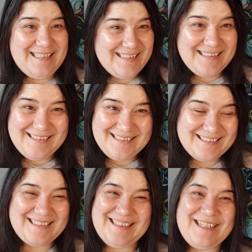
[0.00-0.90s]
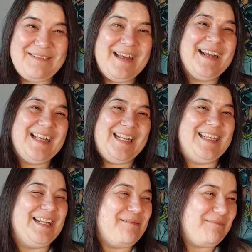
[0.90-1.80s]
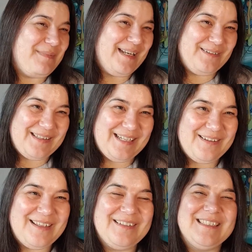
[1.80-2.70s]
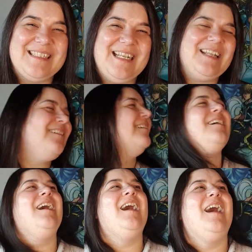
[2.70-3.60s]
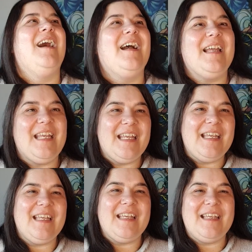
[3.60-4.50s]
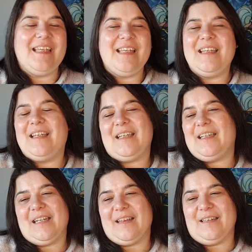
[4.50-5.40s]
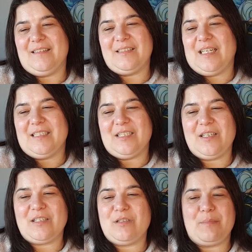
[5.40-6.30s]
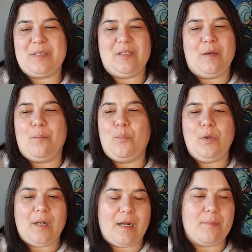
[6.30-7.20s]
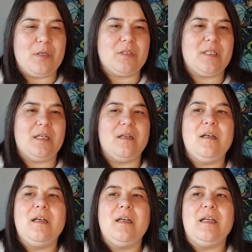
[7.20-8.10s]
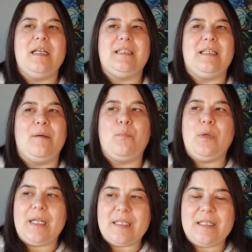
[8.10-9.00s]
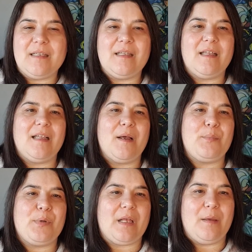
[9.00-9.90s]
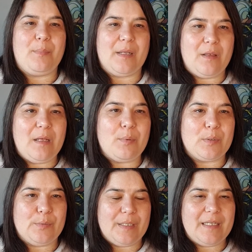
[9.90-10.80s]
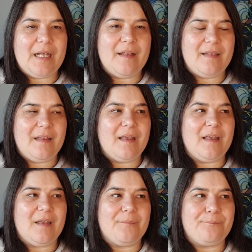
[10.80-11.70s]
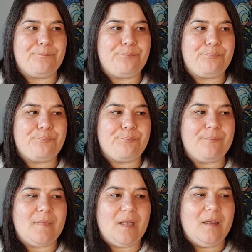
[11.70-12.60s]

tiene, es que le va genial el pelo, te lo digo en serio. Y, nada, o sea, se nota que es una persona muy rabiosa, está muy resentida porque perdió la oportunidad de... Mm,